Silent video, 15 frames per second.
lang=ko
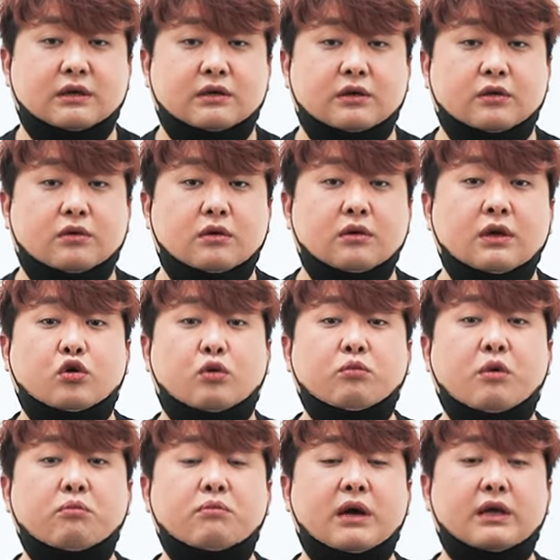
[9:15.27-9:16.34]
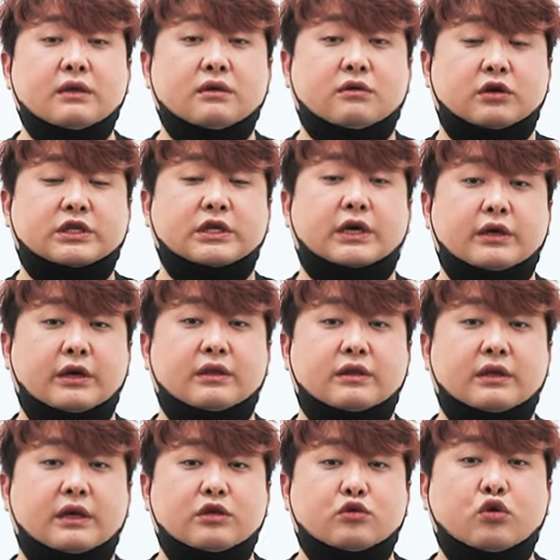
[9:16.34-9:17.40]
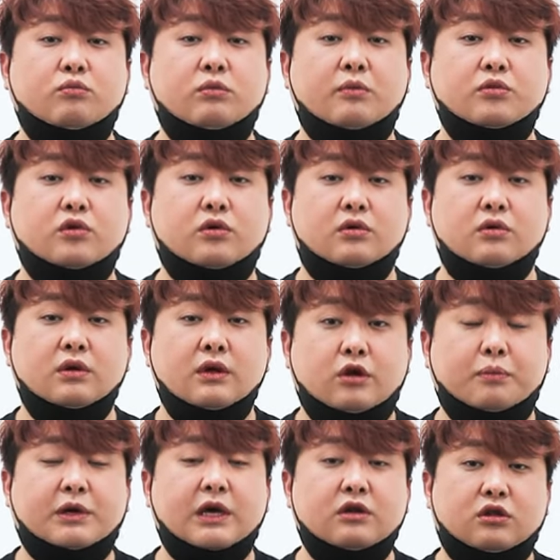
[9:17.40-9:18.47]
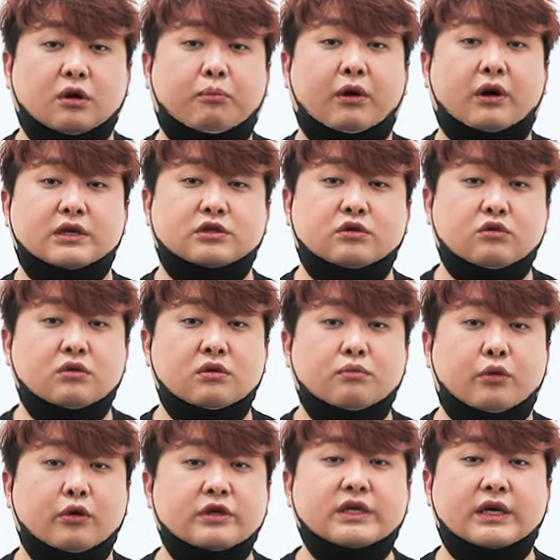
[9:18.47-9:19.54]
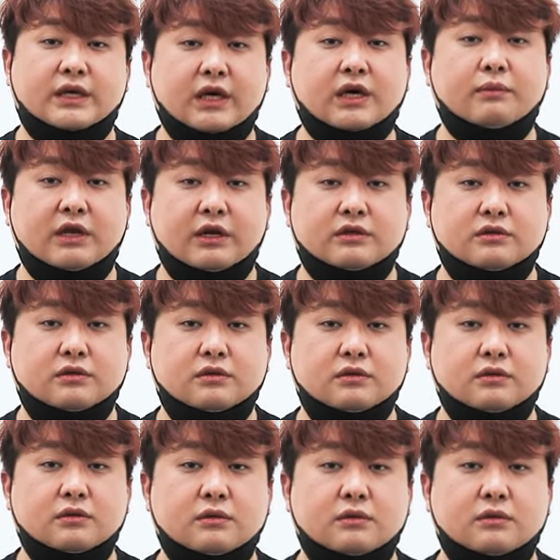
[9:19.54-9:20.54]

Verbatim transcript: 그리고 총몸만 거치가 되어 있는데 이 총몸도 덮개를 덮어가지고 보이지 않게끔 해놨죠.